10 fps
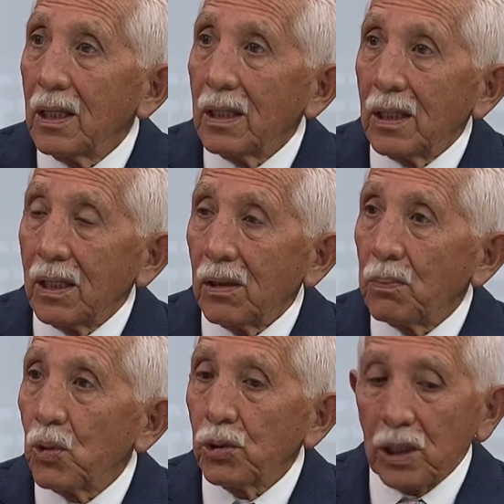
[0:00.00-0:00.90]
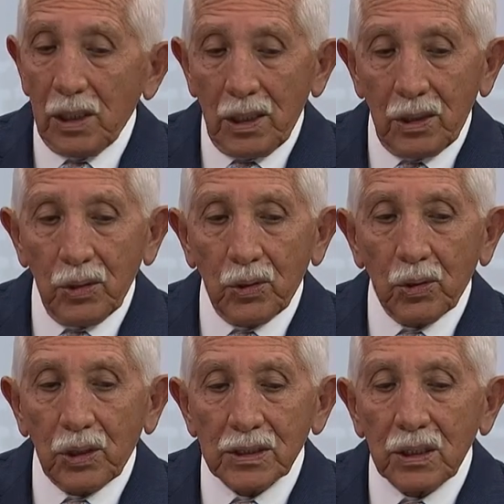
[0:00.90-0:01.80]
El deporte yo
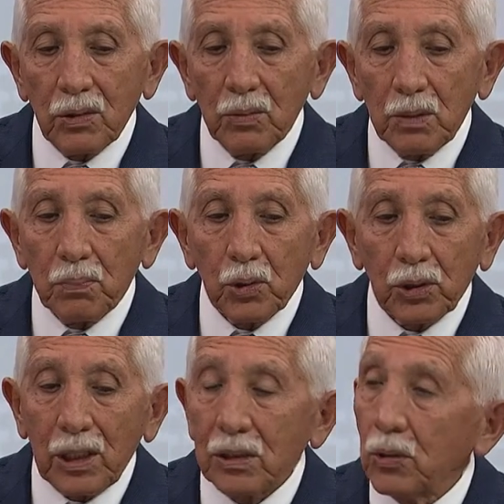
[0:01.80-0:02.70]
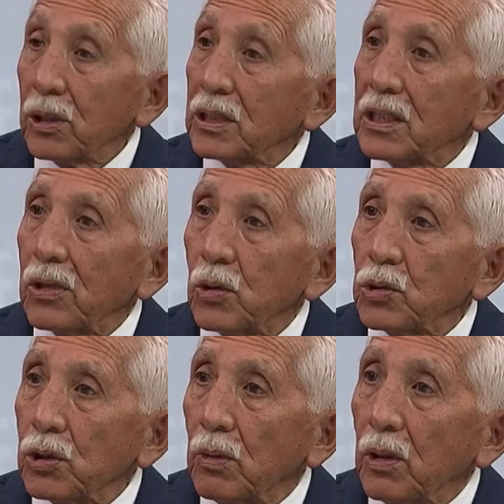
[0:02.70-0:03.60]
creo que ha sido muy importante, un
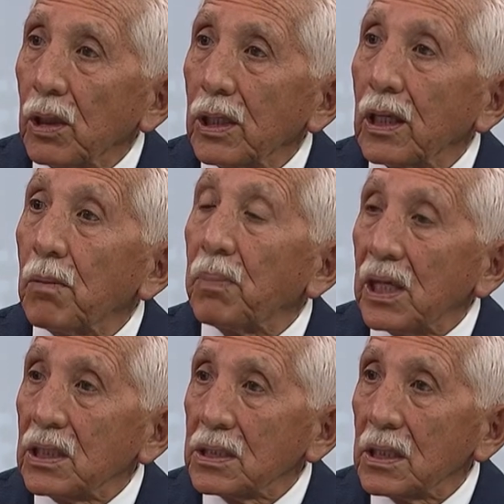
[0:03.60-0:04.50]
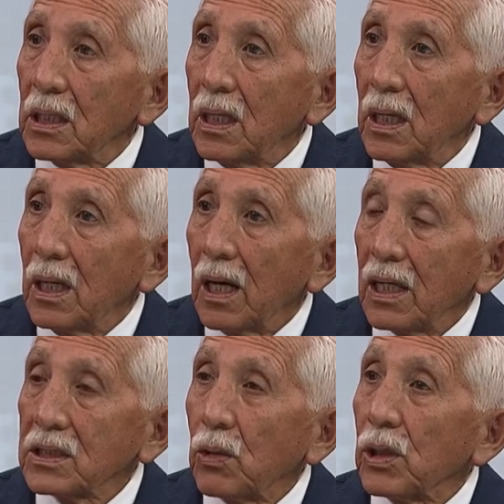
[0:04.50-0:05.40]
desarrollo en el país.
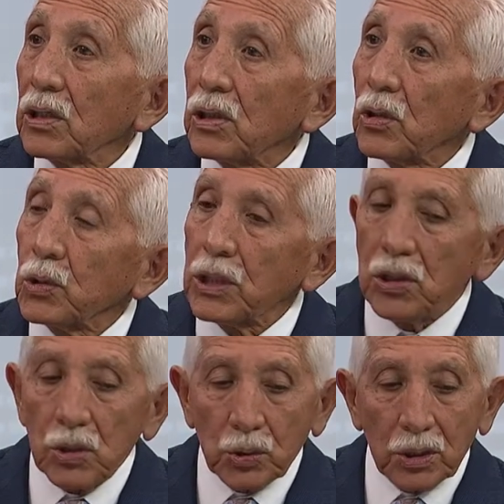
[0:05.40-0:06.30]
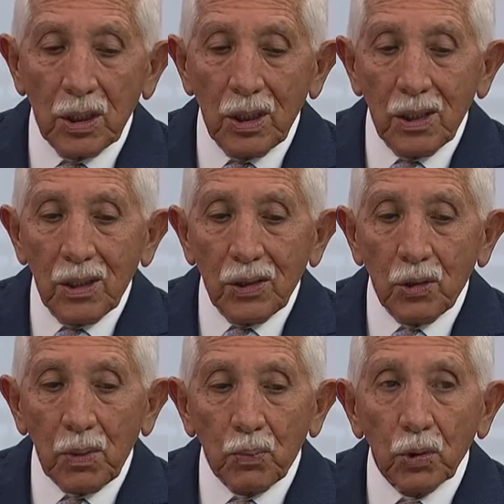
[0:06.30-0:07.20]
Hace 42 años,
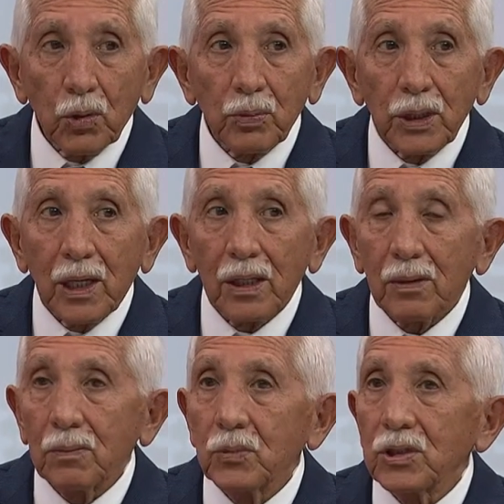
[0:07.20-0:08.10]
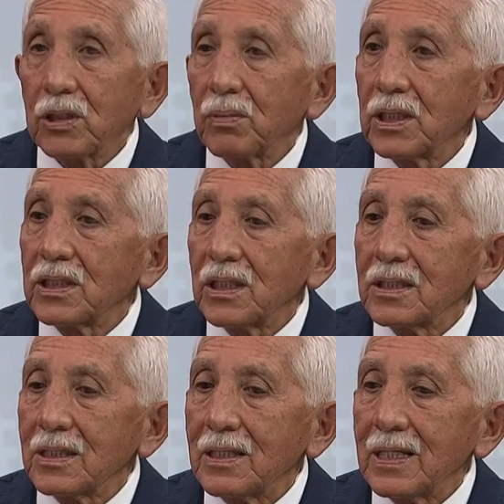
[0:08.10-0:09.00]
no me puedo olvidar, muchas
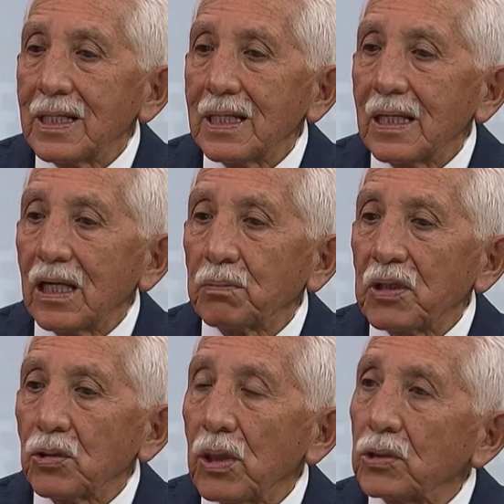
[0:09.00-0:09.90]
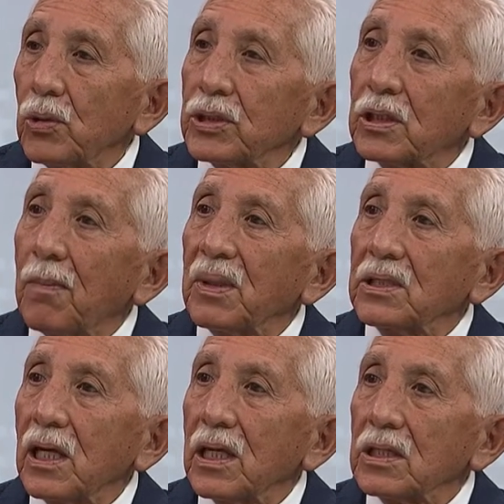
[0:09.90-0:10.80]
veces las personas con
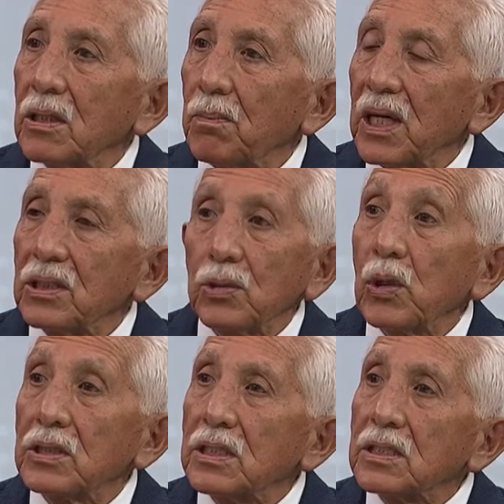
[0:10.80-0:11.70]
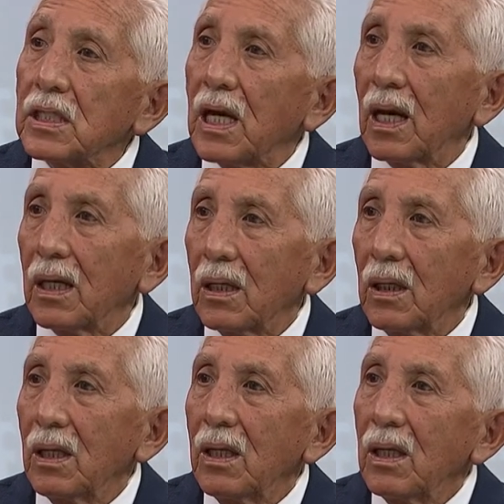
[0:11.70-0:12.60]
discapacidad en este país no existían. Por
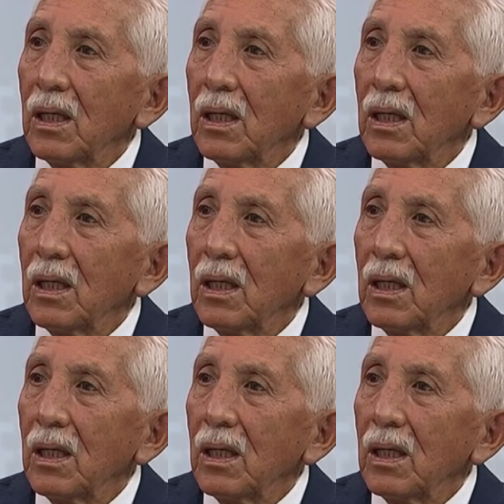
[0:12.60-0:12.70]
supuesto.